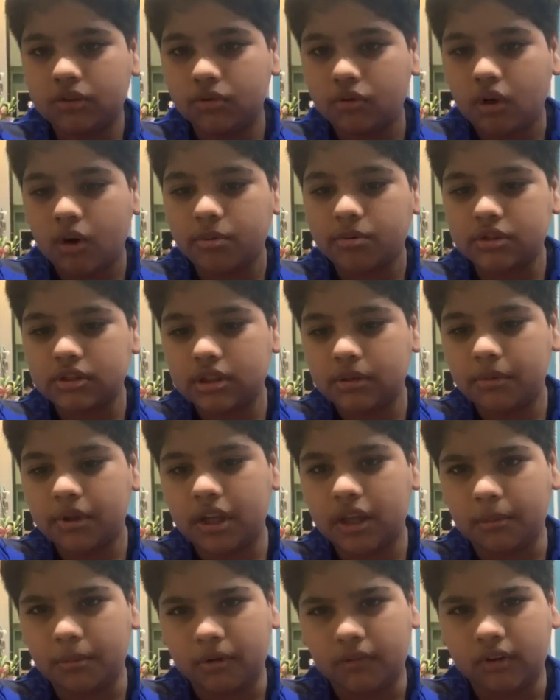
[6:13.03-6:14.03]
दो ऑप्शन से
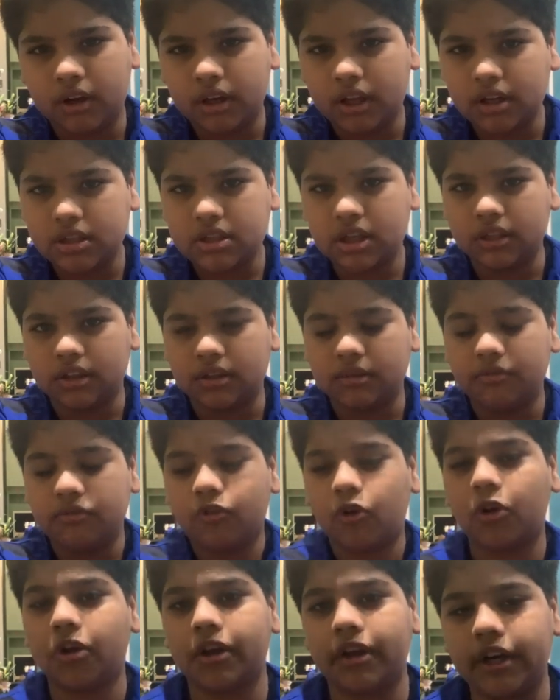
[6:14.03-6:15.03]
मैंने ये मंगवा लिया अच्छा था
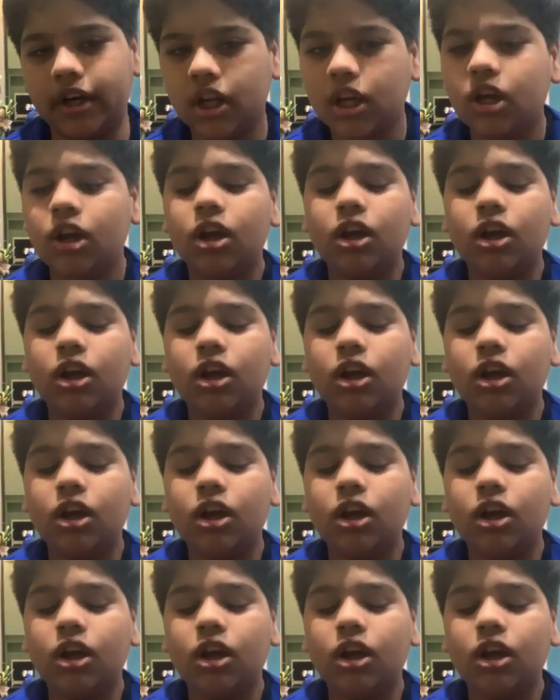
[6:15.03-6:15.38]
लॉन्ग गेट